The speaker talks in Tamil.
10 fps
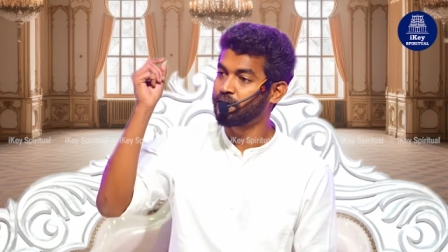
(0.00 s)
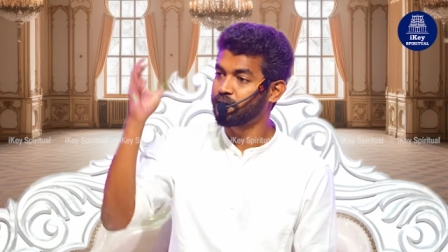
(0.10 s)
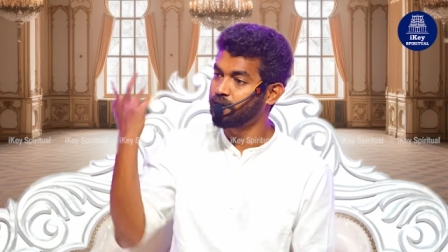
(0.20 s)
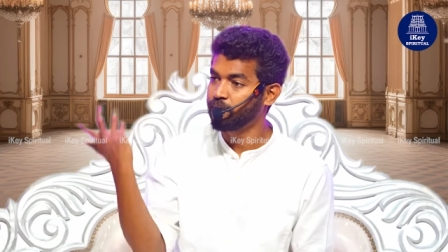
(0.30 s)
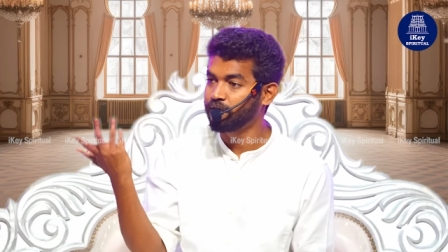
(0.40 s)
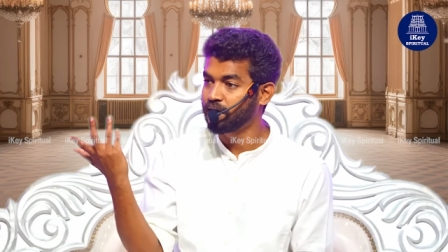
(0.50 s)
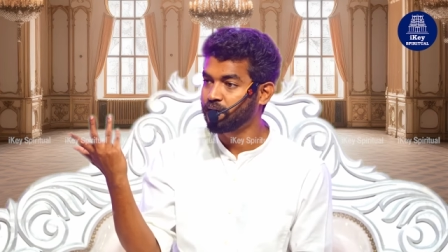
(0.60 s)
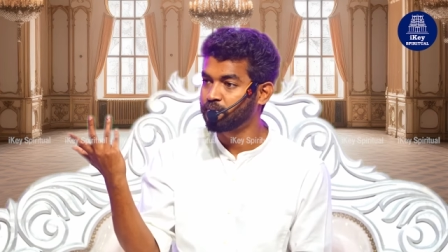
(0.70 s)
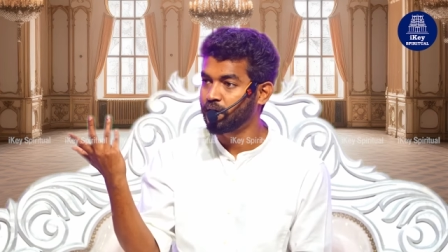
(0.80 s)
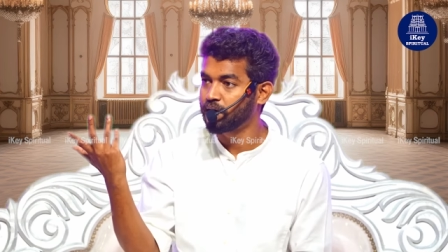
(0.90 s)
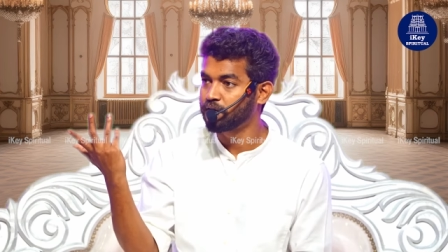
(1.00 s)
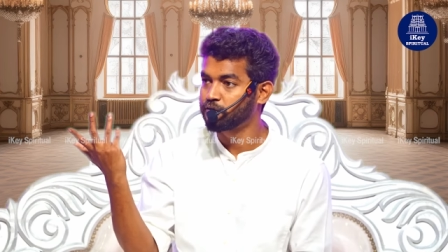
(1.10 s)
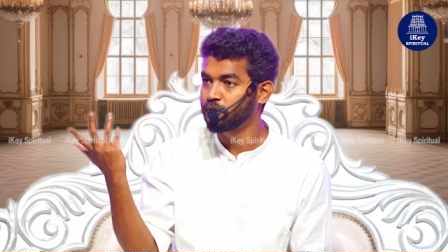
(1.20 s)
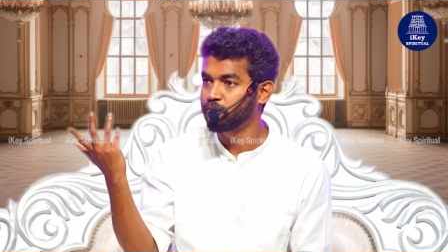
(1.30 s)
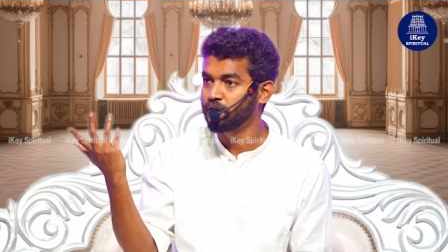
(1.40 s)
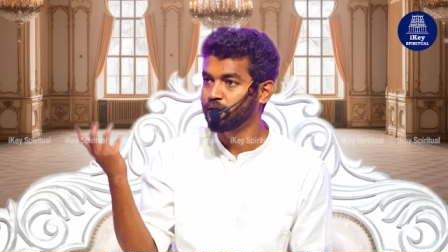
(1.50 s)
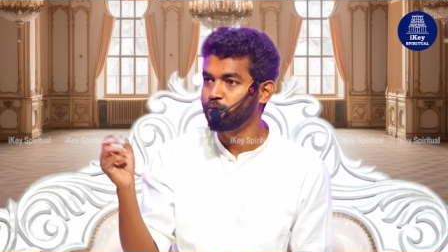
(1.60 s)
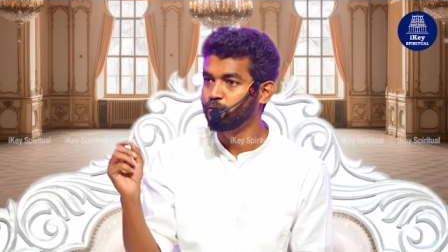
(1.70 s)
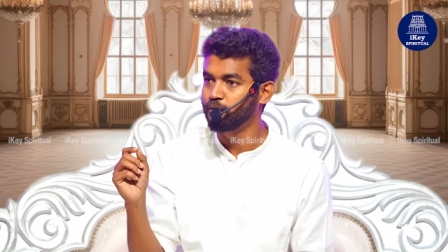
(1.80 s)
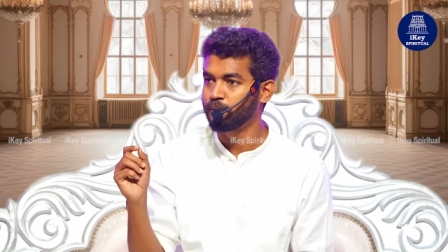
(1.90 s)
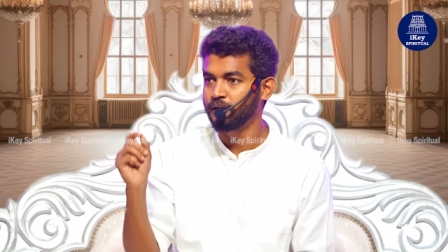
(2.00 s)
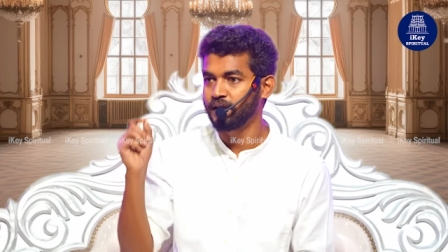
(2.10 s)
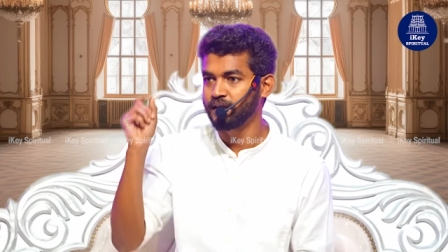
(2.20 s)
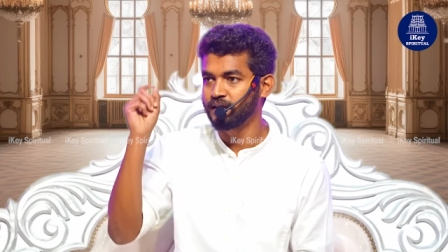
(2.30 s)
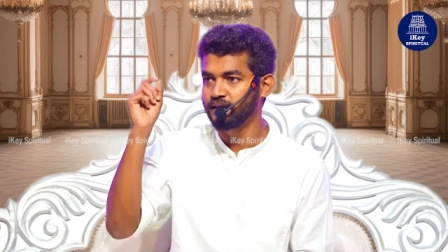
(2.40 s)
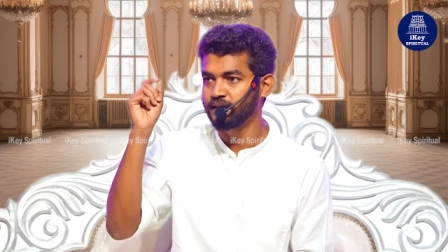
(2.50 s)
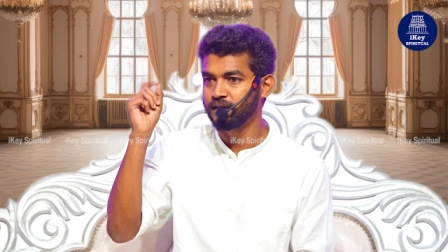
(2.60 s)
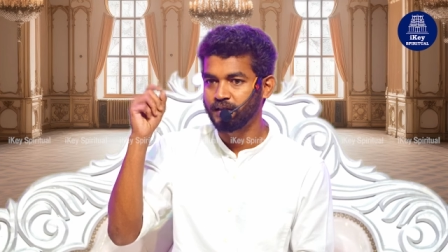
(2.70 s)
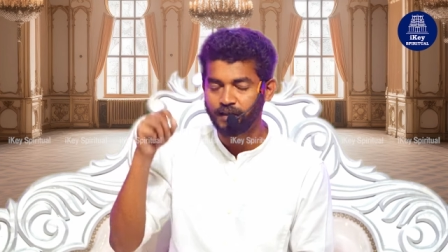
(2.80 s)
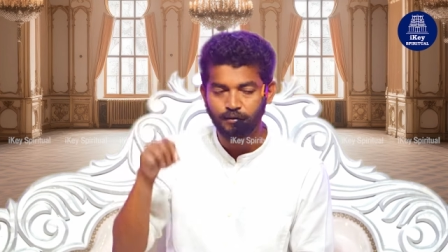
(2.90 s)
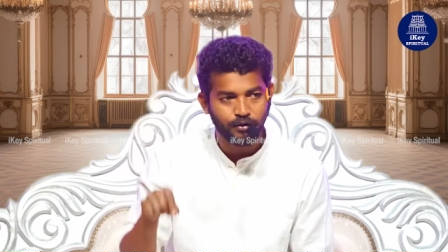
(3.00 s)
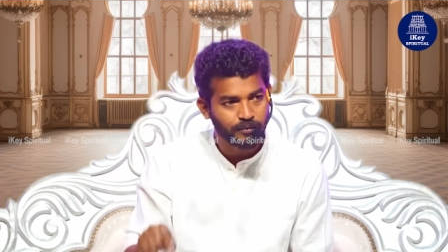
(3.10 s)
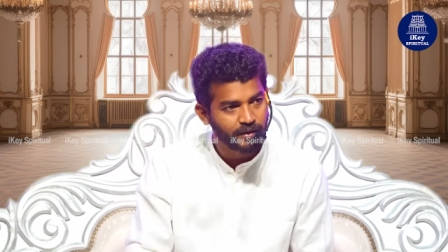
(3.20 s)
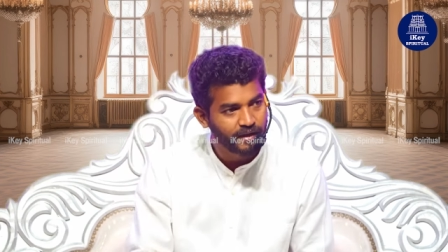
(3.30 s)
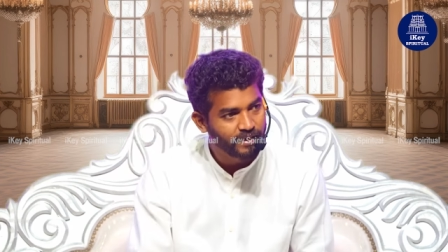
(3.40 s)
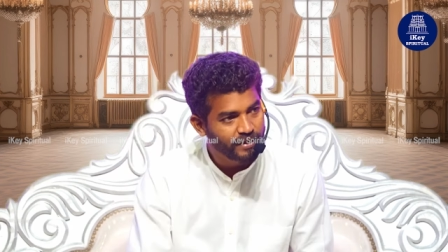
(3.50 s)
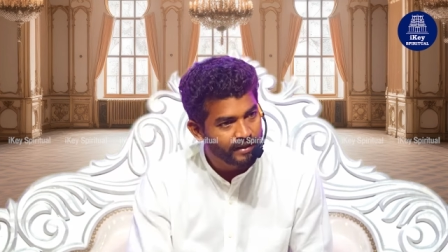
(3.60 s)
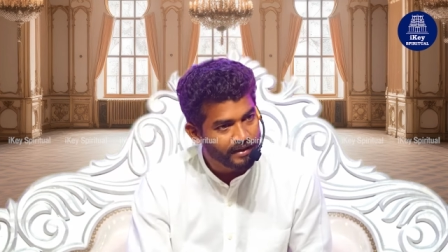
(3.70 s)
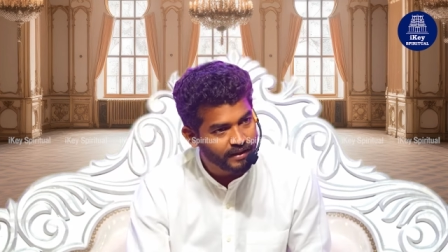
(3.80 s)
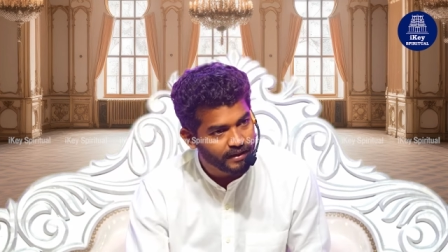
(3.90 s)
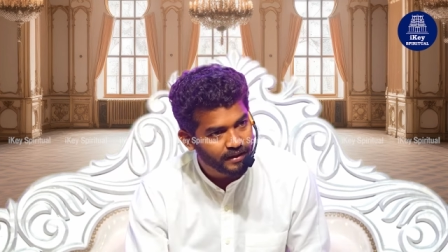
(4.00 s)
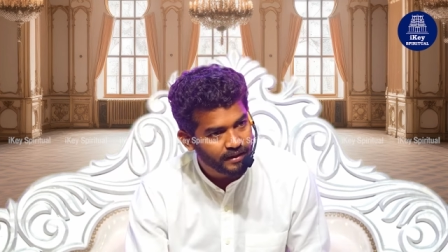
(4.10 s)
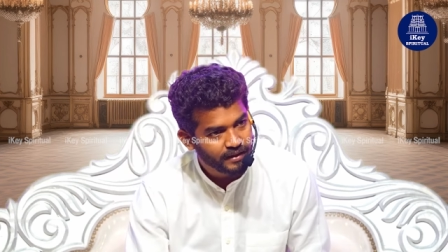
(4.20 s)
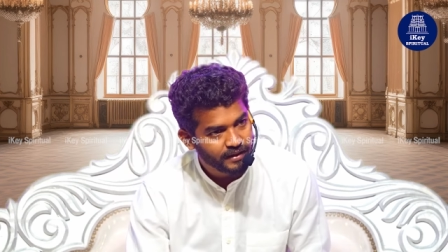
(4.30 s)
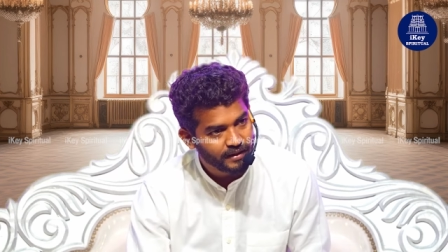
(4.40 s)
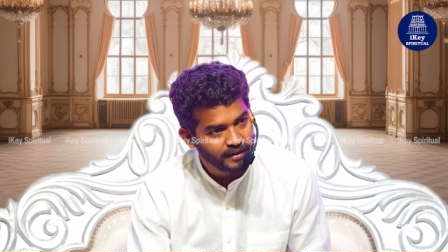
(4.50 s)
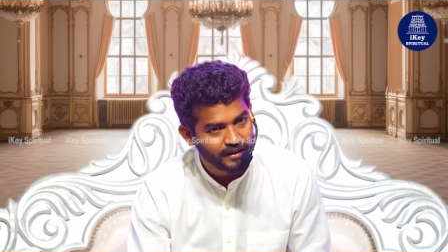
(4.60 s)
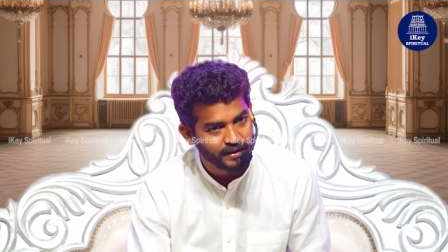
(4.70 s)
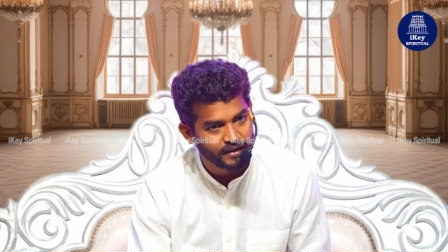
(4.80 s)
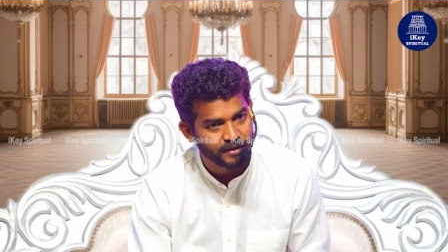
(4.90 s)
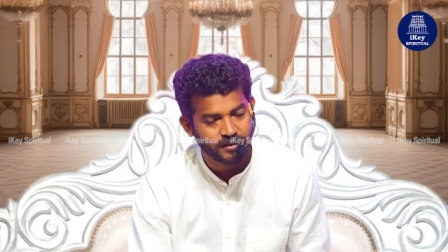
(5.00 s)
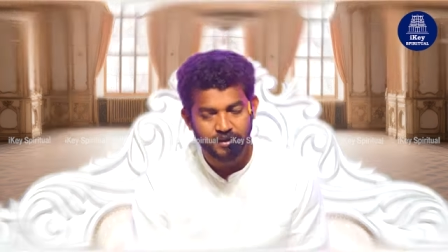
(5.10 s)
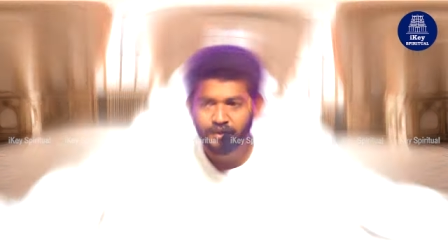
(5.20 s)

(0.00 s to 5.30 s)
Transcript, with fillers: மேலே இருக்கு எப்படி வேணாலும் மாறலாம் சொல்ல முடியாது உங்க பிளான் இங்க இருக்கு இறைவனுடைய பிளான் எங்க இருக்கு கீழே இருக்கு